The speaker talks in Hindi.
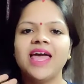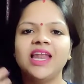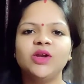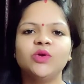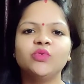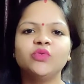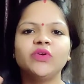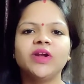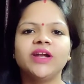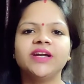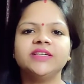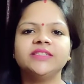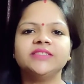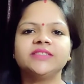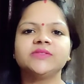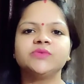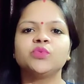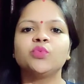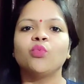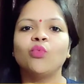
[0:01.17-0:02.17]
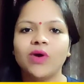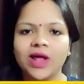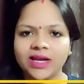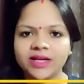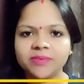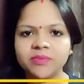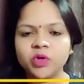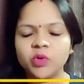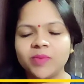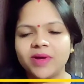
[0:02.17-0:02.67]
हेलो फ्रेंड्स
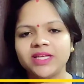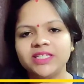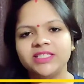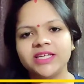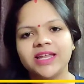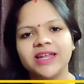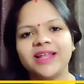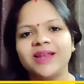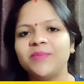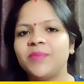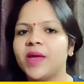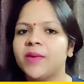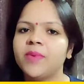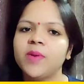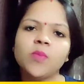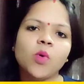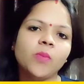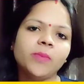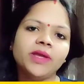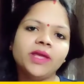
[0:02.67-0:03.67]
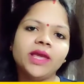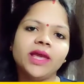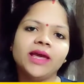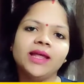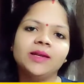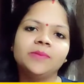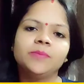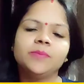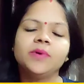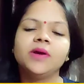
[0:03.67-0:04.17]
वेलकम टू माय चैनल बेबी मम्मी
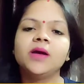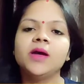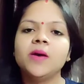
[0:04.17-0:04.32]
हेल्थ